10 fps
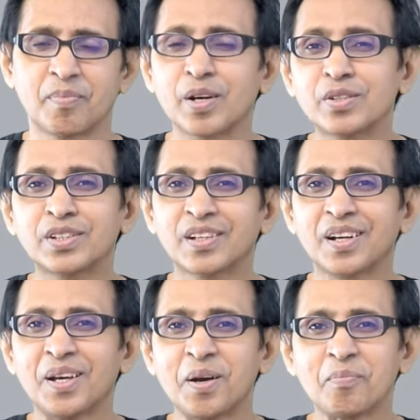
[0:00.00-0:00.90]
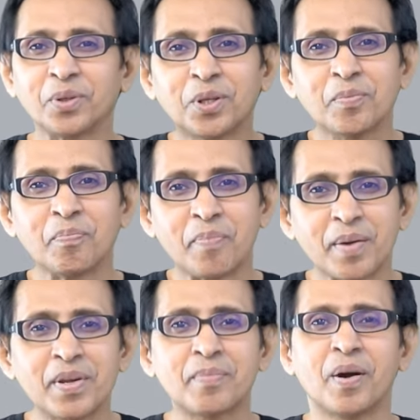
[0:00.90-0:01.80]
মানুষ তার প্রথম
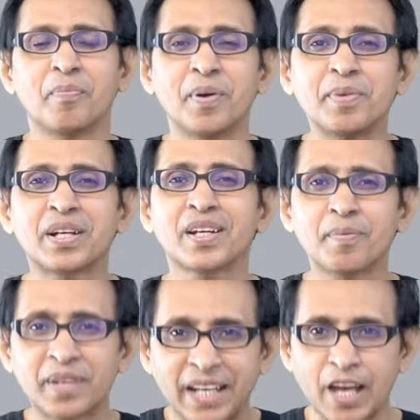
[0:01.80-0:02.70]
প্রেমিক বা প্রেমিকার নাম